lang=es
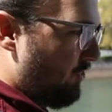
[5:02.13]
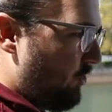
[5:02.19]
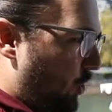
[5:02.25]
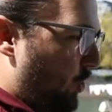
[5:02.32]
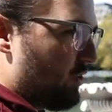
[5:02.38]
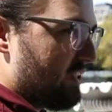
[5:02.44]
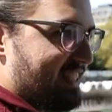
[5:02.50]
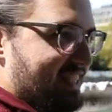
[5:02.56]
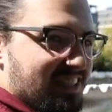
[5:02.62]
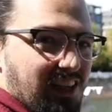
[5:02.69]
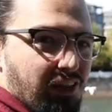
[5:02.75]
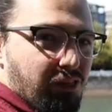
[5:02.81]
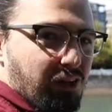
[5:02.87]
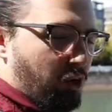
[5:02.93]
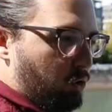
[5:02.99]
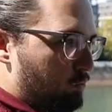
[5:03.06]
No, es que se
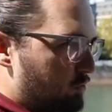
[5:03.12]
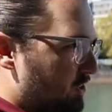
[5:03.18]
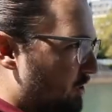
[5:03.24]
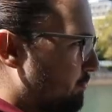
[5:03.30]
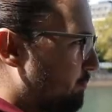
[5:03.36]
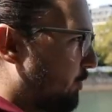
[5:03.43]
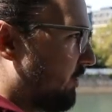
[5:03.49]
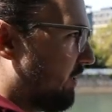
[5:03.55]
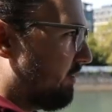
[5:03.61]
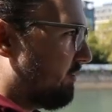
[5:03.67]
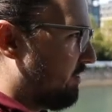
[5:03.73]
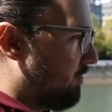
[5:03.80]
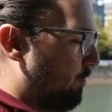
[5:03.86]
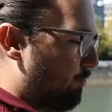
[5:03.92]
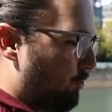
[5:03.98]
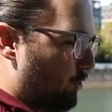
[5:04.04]
hace con un trípode
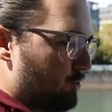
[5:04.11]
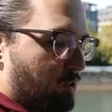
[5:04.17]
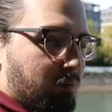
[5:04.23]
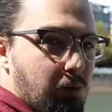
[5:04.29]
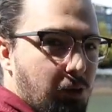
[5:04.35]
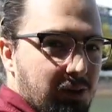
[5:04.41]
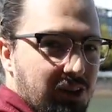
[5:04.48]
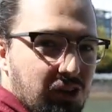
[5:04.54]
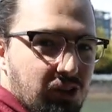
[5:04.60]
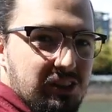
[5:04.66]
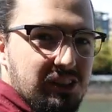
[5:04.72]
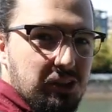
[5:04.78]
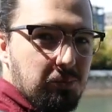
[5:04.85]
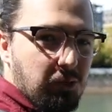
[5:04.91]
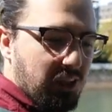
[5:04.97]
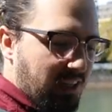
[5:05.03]
haciendo foto, moviendo el
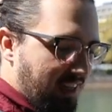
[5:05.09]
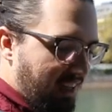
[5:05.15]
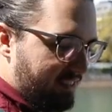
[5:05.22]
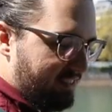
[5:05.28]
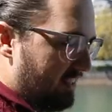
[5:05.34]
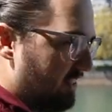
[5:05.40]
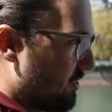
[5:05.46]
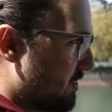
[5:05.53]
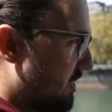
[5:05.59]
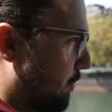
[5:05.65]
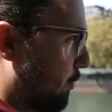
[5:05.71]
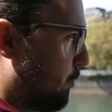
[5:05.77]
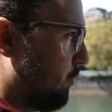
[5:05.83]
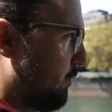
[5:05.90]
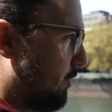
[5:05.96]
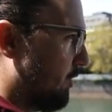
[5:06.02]
trípode cada 5
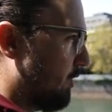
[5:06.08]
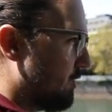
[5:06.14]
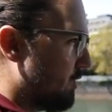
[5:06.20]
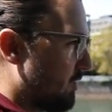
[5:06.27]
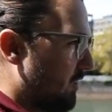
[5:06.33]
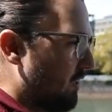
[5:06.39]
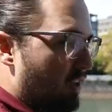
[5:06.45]
segundos